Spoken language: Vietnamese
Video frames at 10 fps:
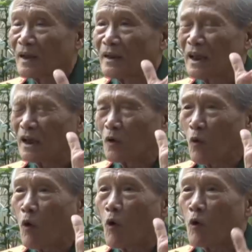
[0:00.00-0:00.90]
thì
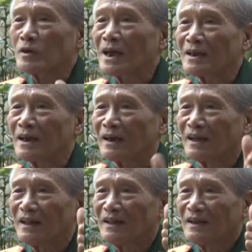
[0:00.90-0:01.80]
cụ hồ có dặn rằng
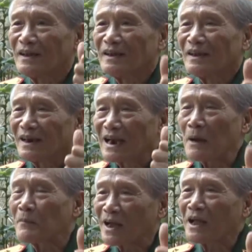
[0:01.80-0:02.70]

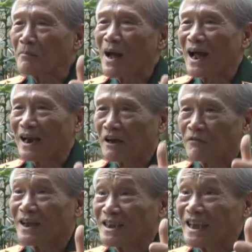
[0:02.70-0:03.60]
làm cách mạng là
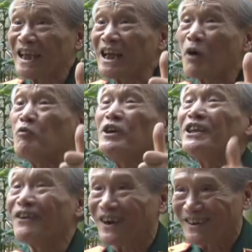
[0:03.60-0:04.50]
phải dĩ công vi
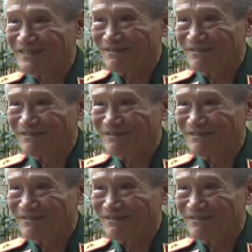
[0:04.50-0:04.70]
thượng